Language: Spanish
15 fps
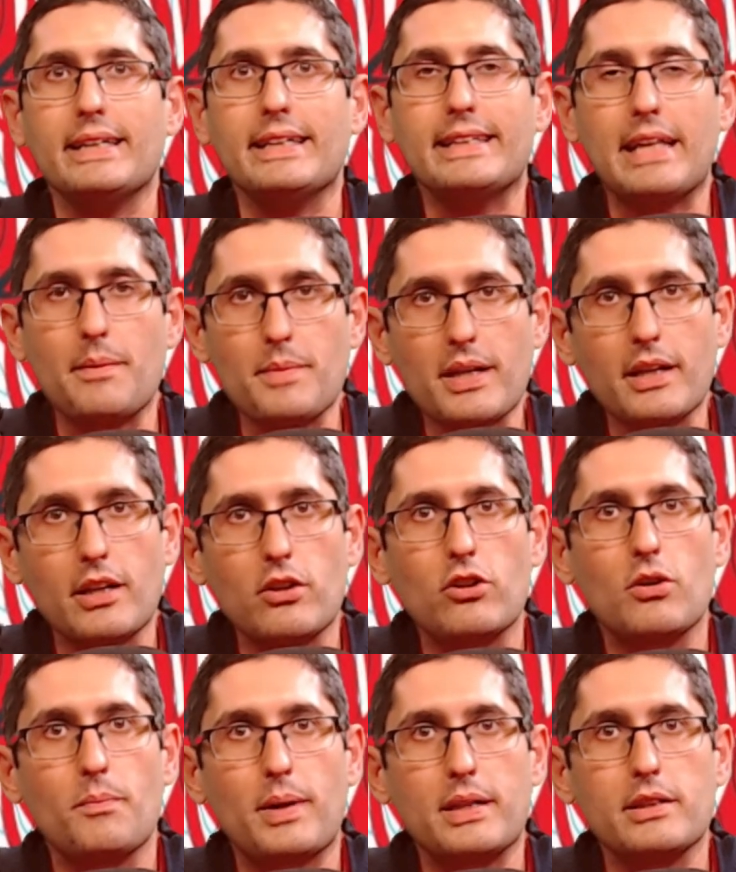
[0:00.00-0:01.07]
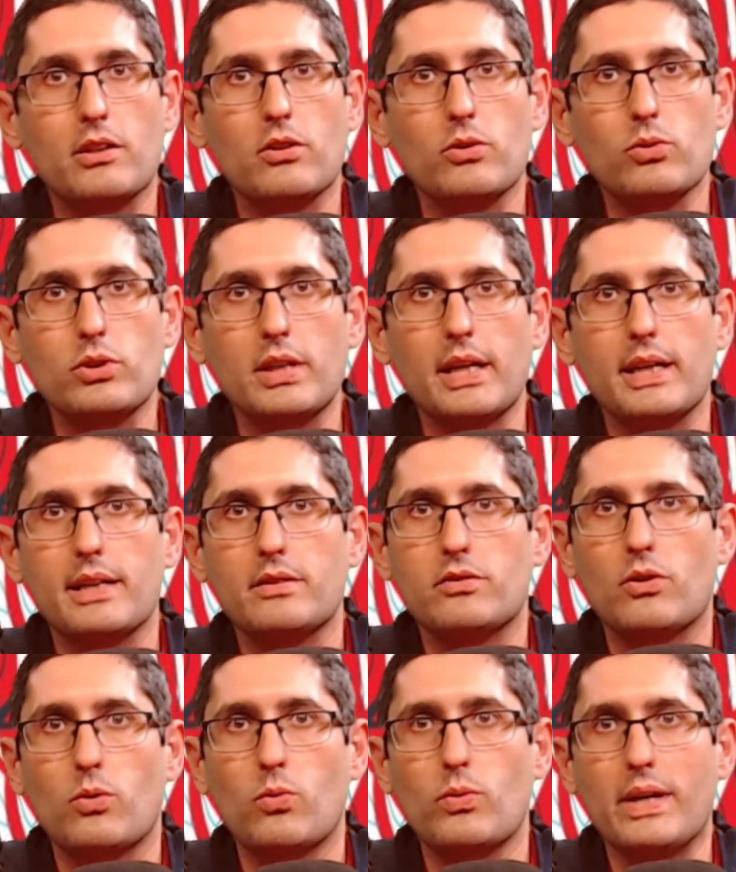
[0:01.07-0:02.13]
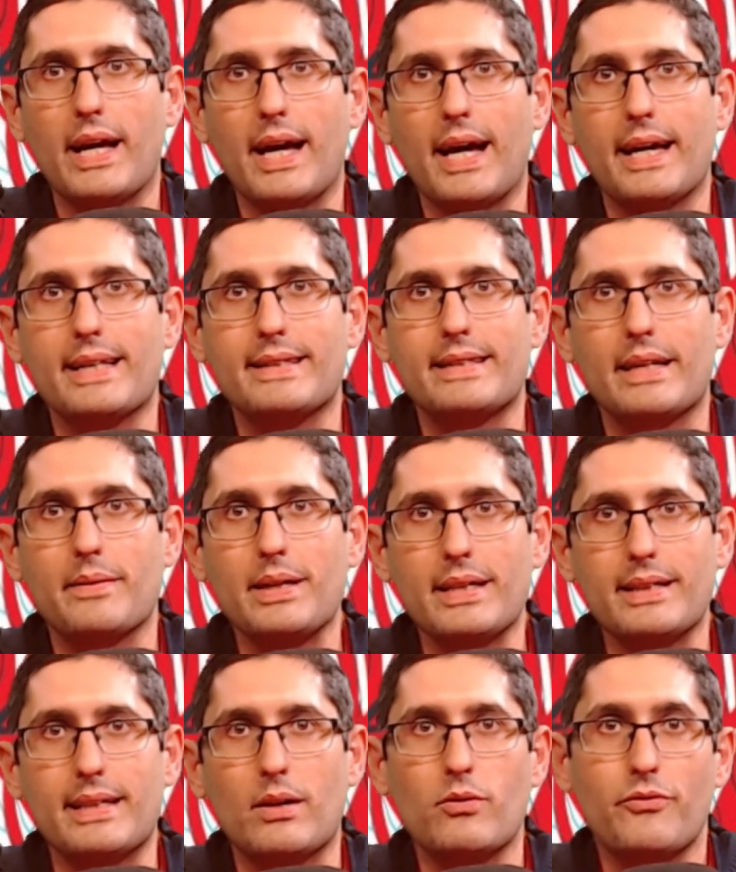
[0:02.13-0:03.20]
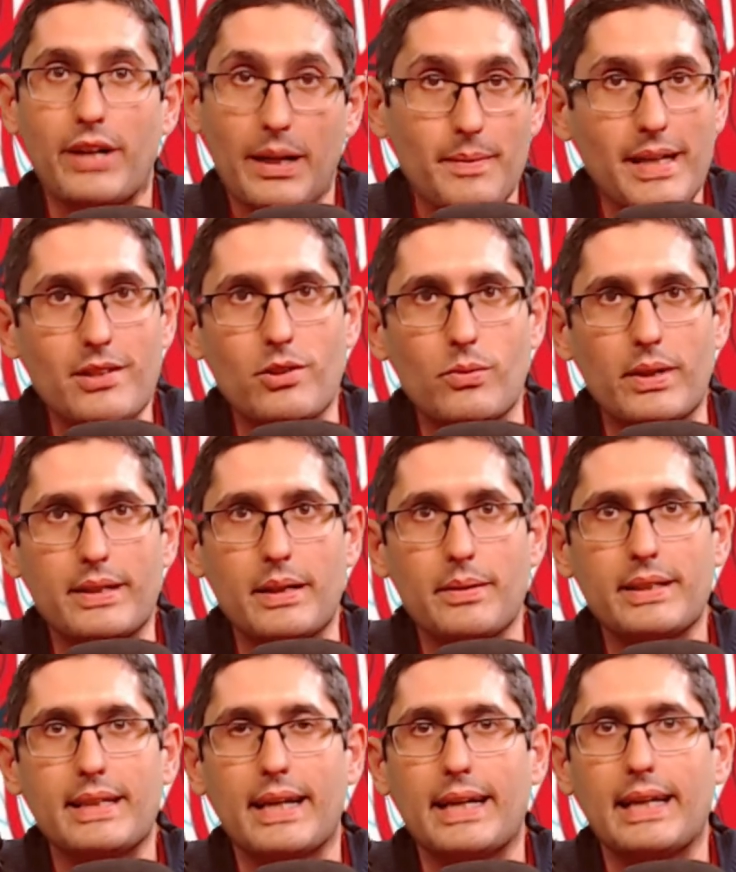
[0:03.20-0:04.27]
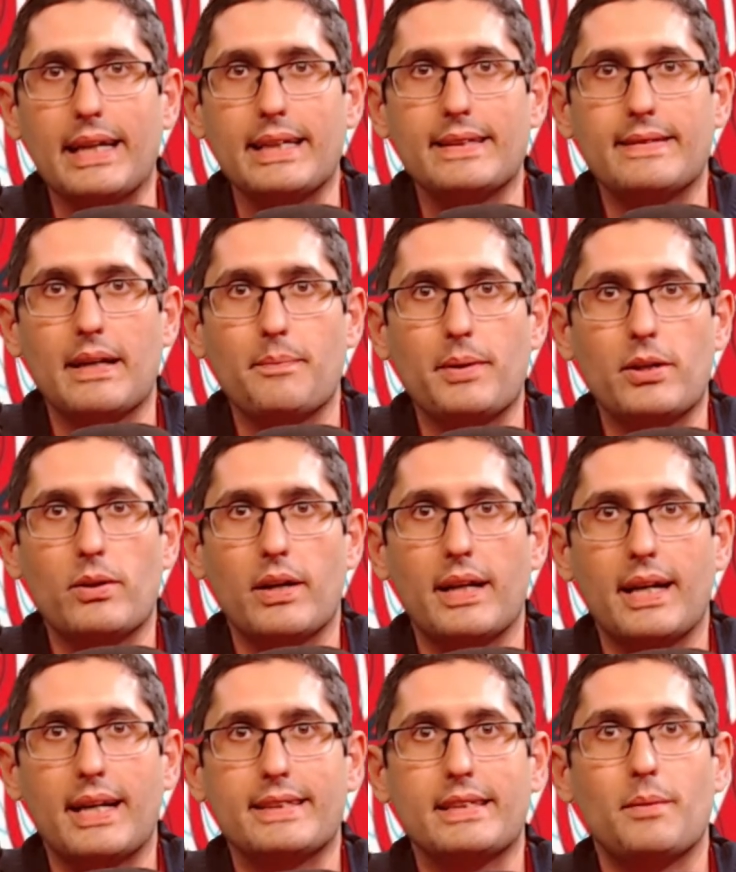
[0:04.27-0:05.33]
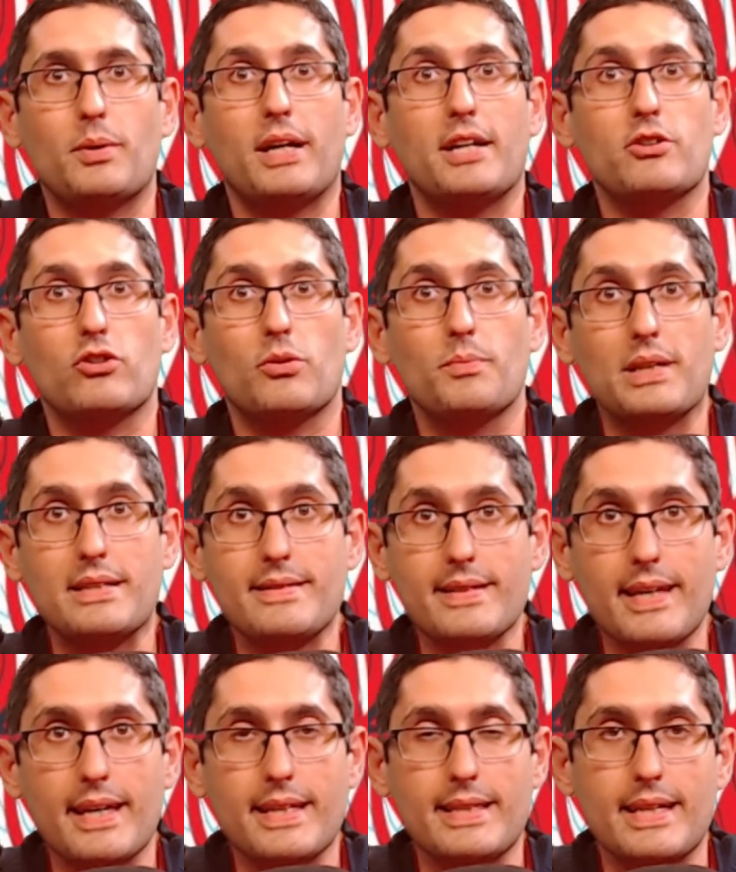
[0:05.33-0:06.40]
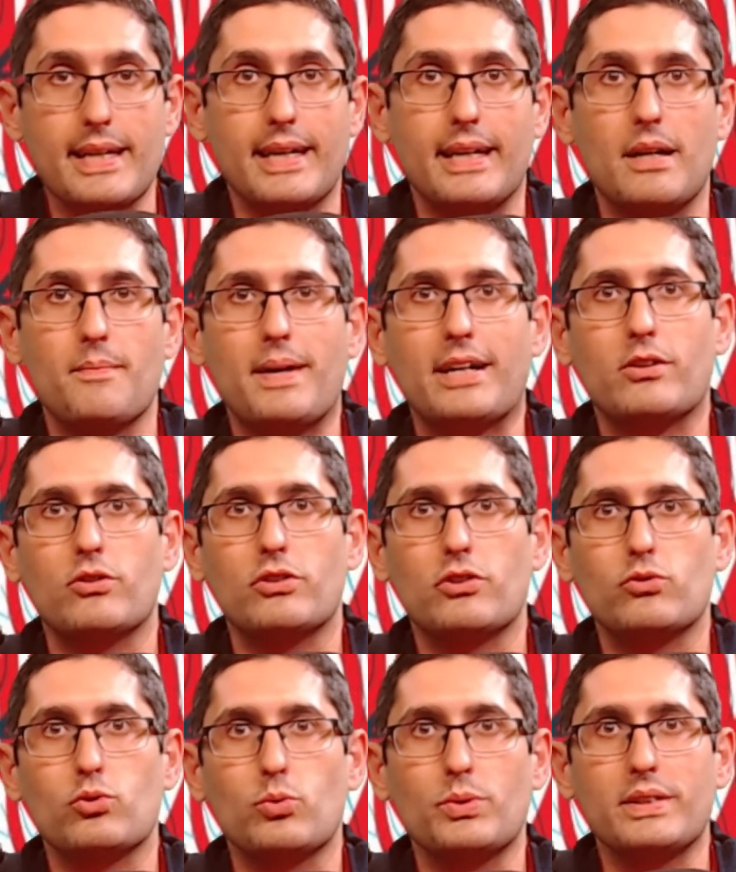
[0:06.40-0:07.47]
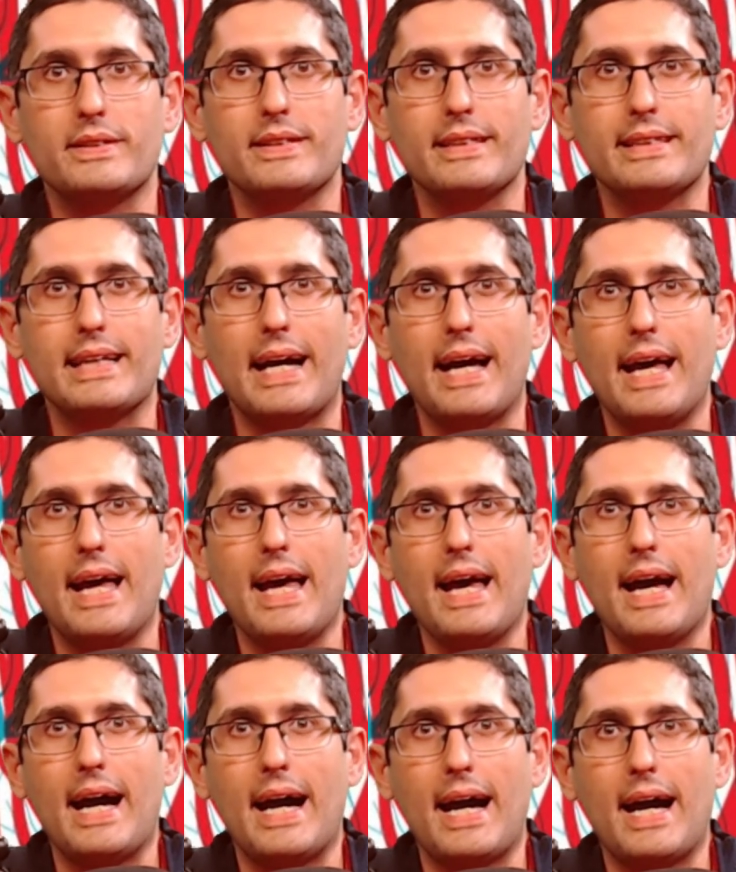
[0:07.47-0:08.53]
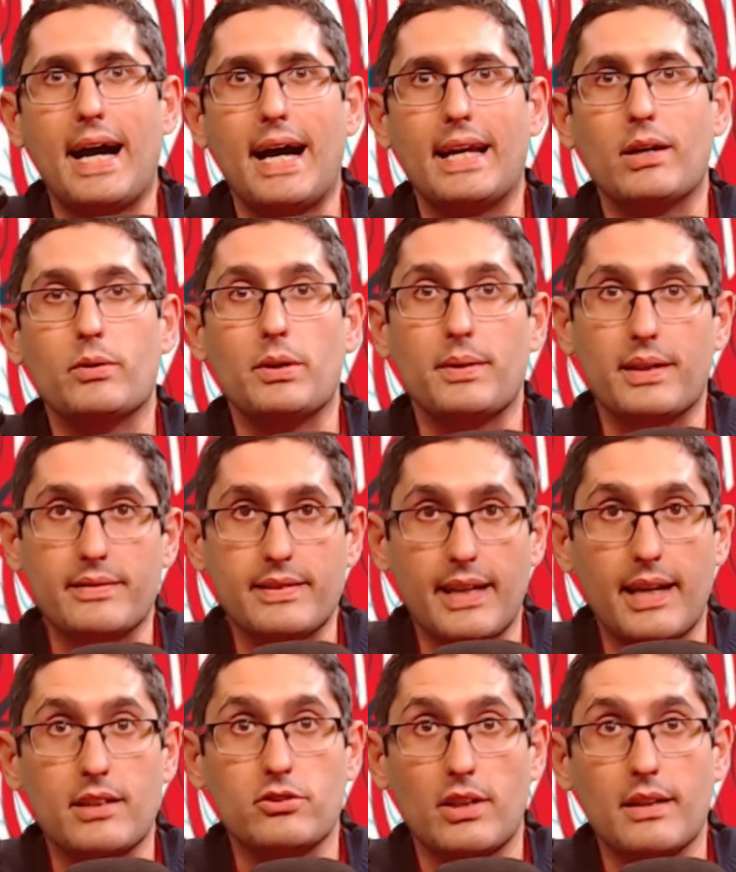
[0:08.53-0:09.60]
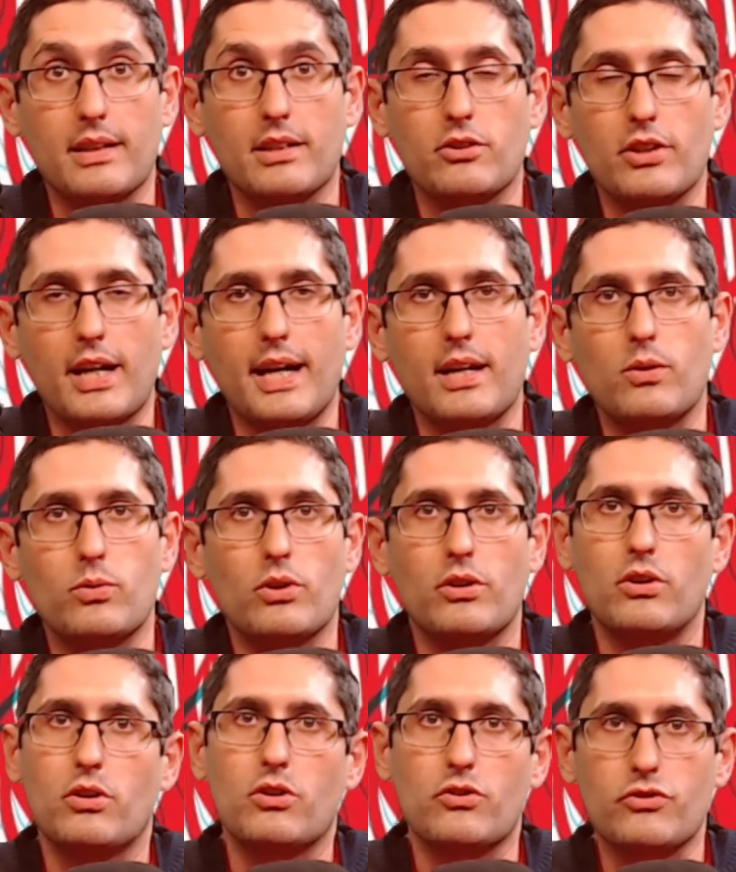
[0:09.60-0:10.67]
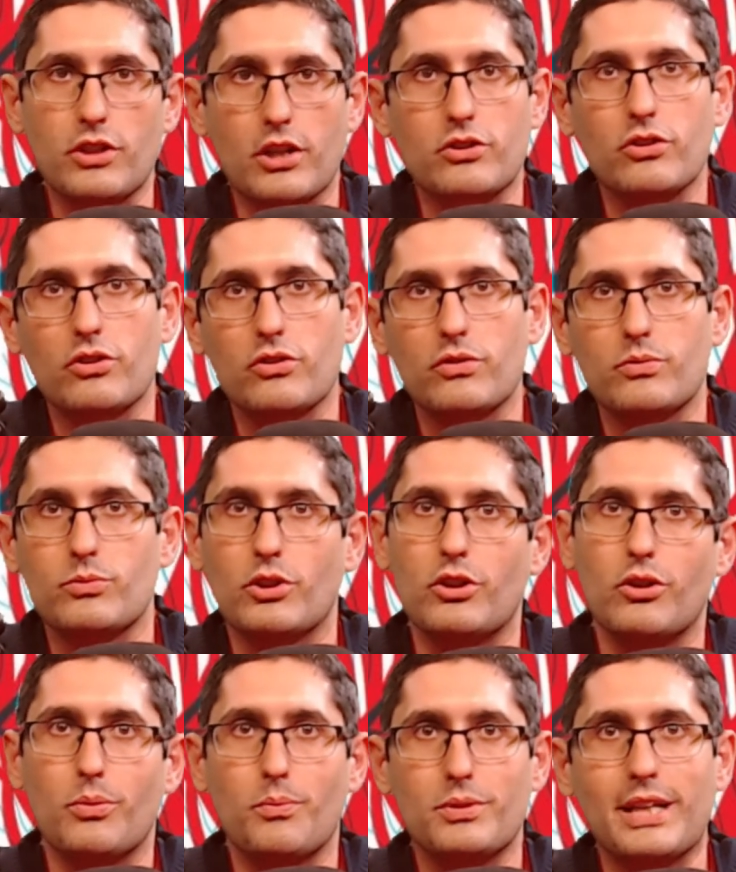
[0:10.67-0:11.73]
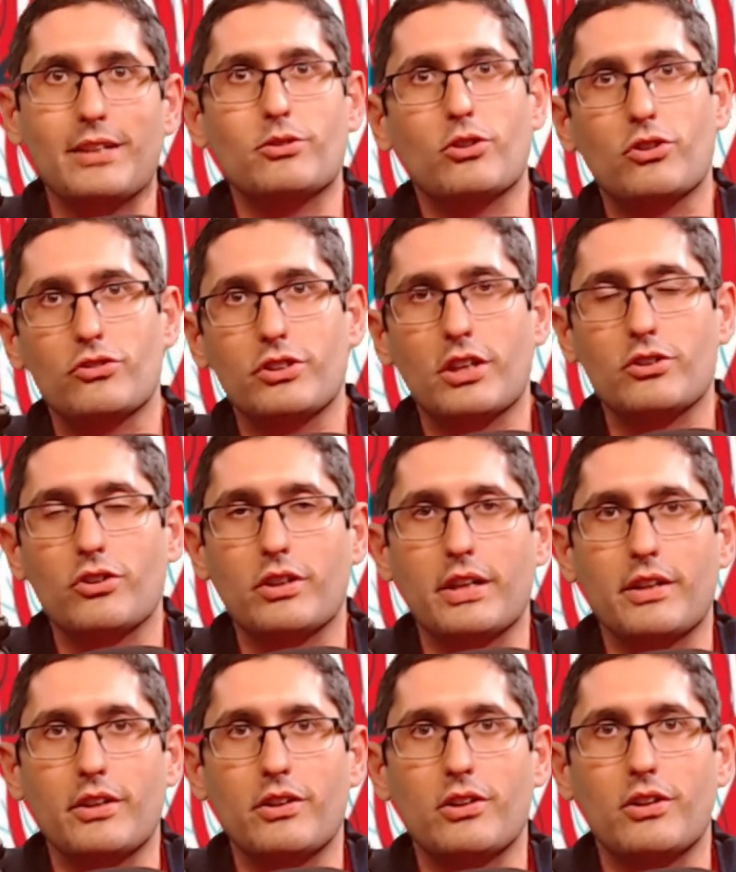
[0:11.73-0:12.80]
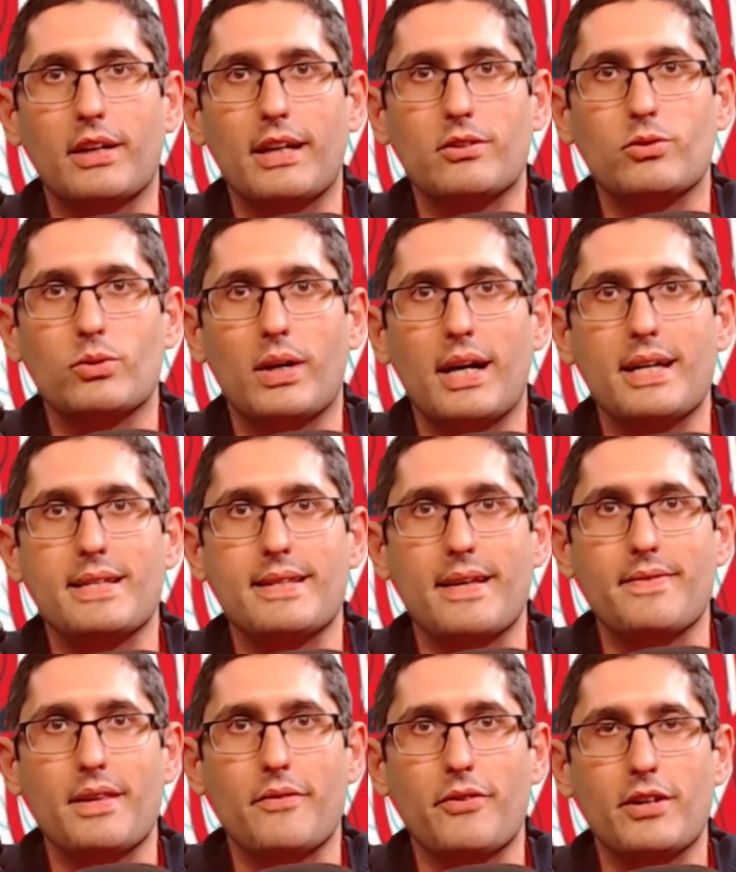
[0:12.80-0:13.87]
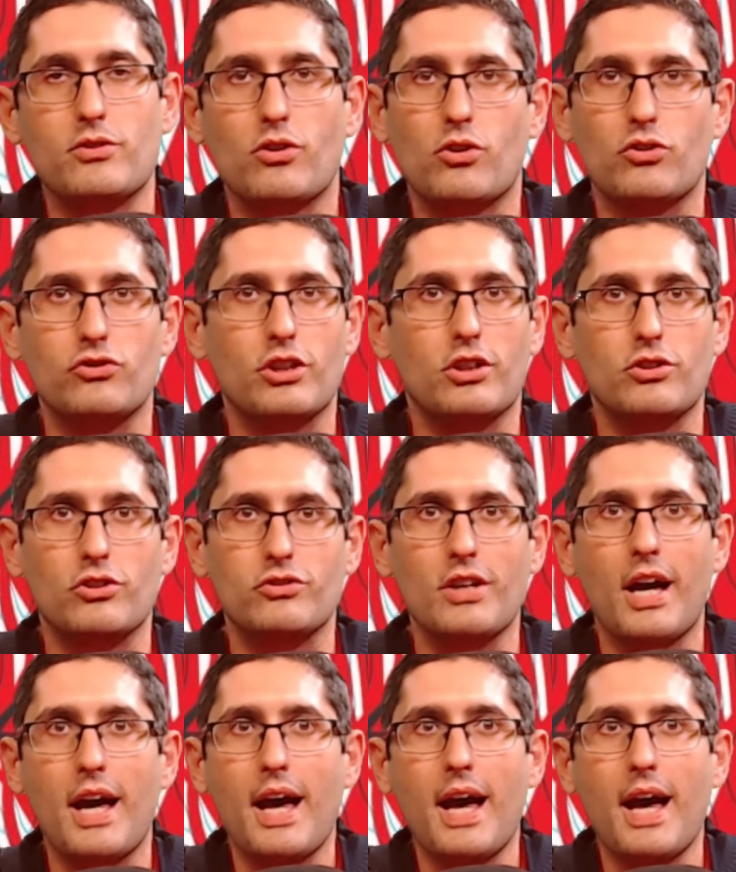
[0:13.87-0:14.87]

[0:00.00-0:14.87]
Y también quiero compartir con ustedes una entrevista un fragmento de una entrevista que le hice a Pedro Aznar ya por el año 2007, en el marco de su visita a la Universidad Nacional del Litoral, a uno de los conciertos, uno de los tantos conciertos que dio en la ciudad de Santa Fe, esos conciertos